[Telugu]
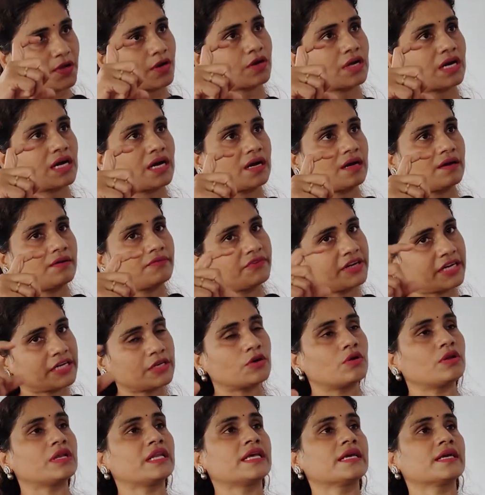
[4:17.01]
ఒక
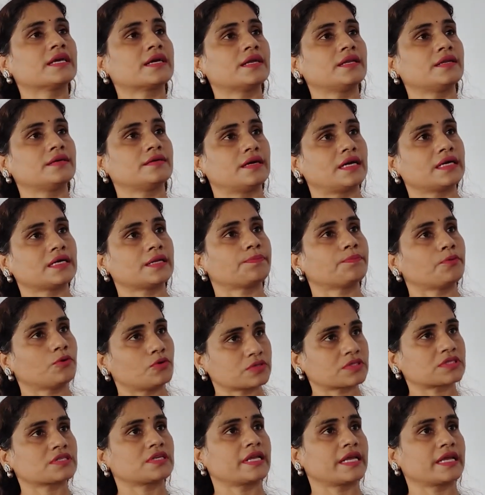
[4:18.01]
వీడియో లింకులు అంటే
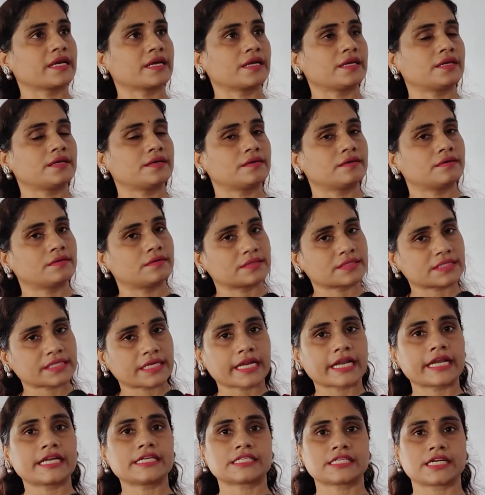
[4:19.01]
పోస్ట్ లింకులు
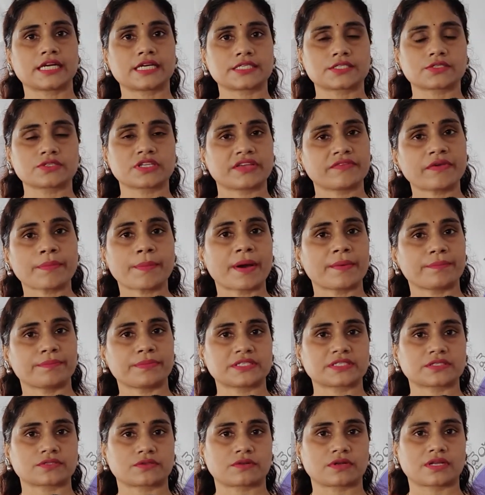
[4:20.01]
స్క్రీన్ షాట్స్ ఇవి
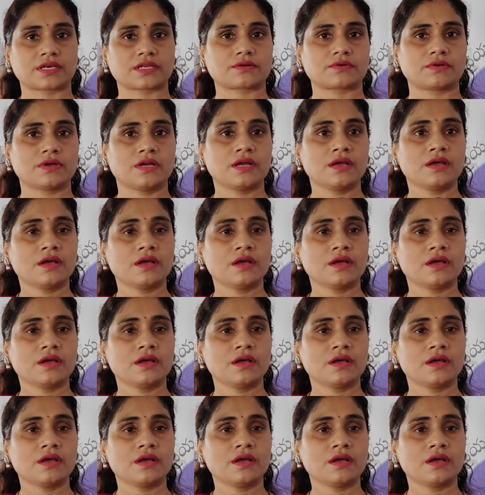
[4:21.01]
పంపిస్తున్నారు